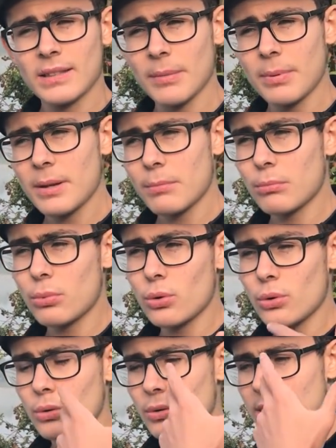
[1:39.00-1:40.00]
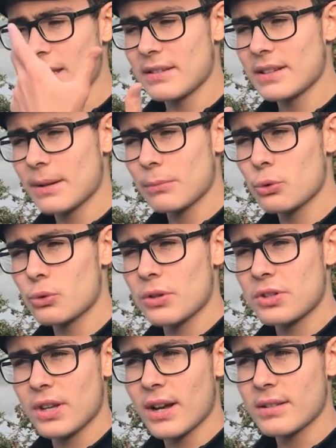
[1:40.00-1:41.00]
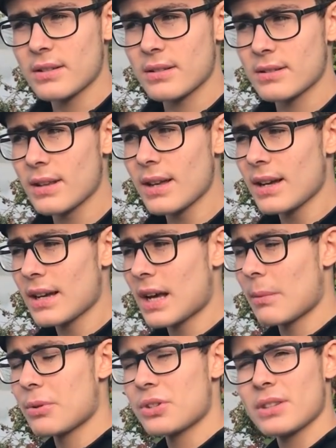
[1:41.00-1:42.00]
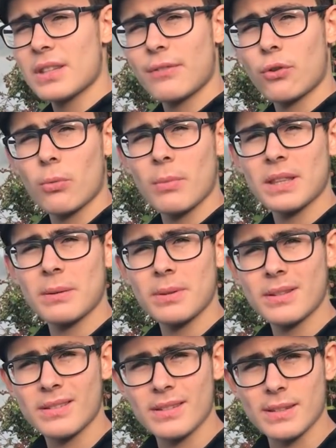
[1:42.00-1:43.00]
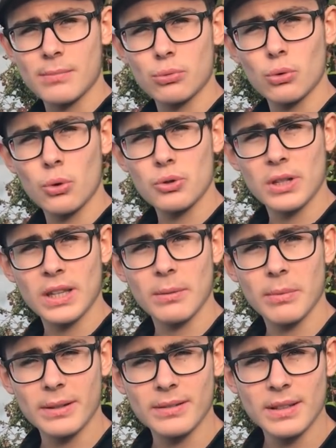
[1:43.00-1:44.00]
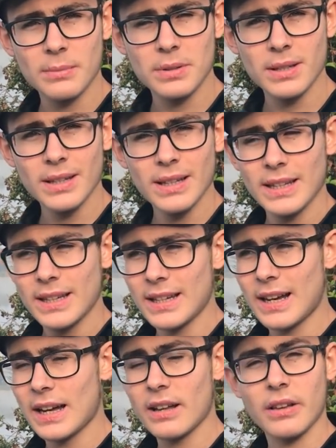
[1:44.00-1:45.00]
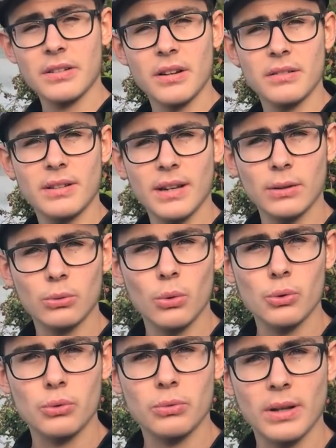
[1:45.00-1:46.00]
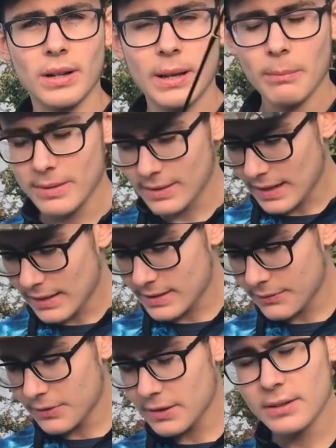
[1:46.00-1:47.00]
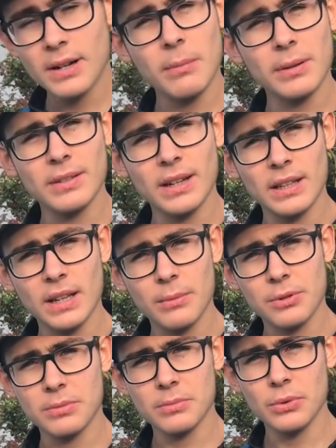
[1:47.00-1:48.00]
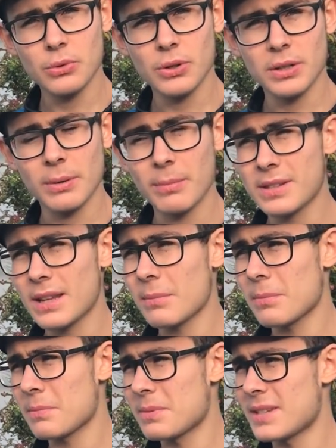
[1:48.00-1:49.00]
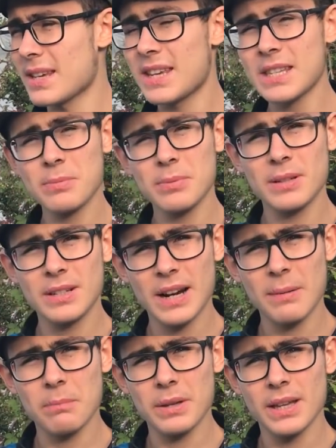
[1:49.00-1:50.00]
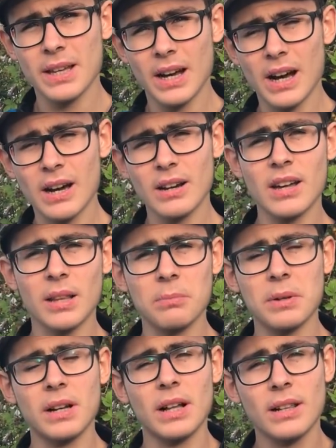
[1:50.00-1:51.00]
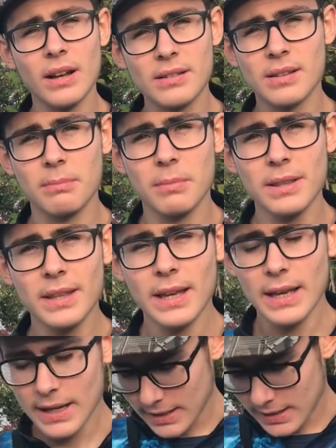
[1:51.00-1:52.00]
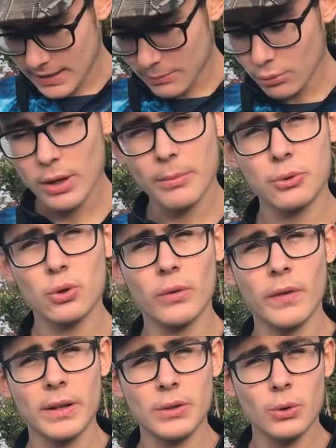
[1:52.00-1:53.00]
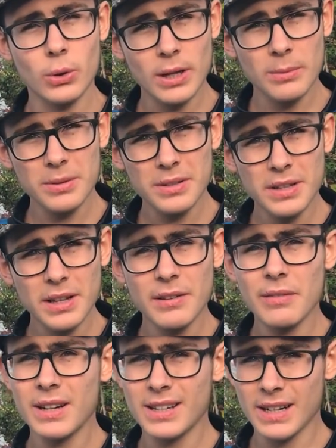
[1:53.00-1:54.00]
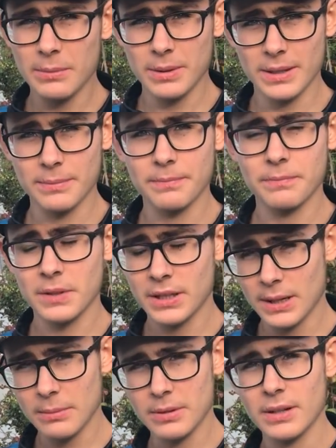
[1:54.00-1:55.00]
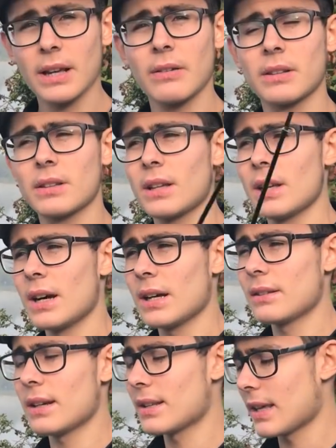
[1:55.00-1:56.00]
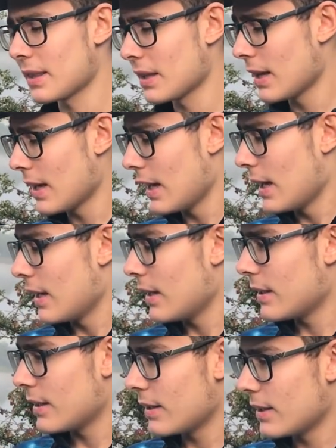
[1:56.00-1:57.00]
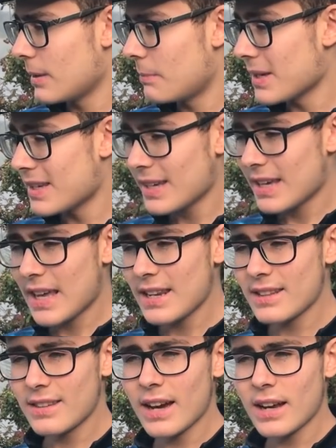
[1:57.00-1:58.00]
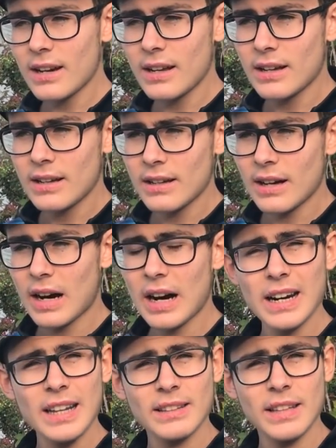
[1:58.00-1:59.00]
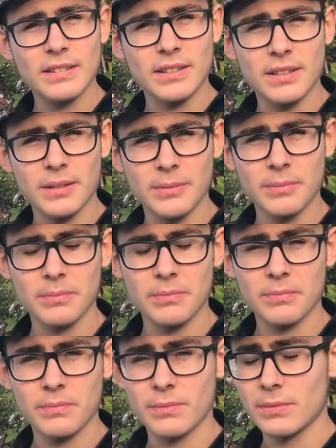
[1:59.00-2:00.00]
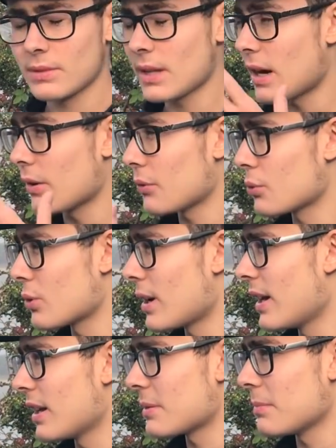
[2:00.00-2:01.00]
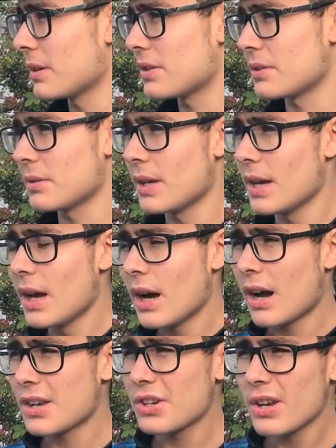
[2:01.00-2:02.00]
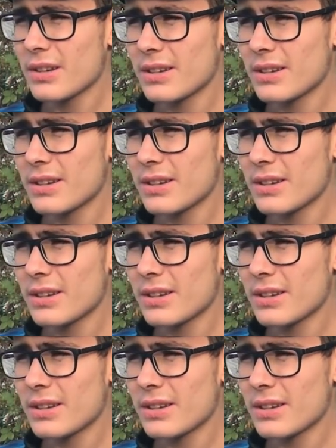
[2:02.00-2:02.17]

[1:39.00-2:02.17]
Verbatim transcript: Tabi bu 7 gramın üstüne çıkarsanız da kamışı deforme edebilirsiniz. Bunu öncelikle belirtelim ki arkadaşlar dikkatli olsunlar. Mesela 0.7 gram atarlı kamışımın üzerine mesela 8 gram bir ağırlık atmaya kalkarsam ben e, bu kamış çok fazla zorlayabilir ve kırabilir. Kırabilir mi? Kırabilir evet atarken. E, peki en ideal ağırlık nedir? Daha uzağa erişmek için. Aşağı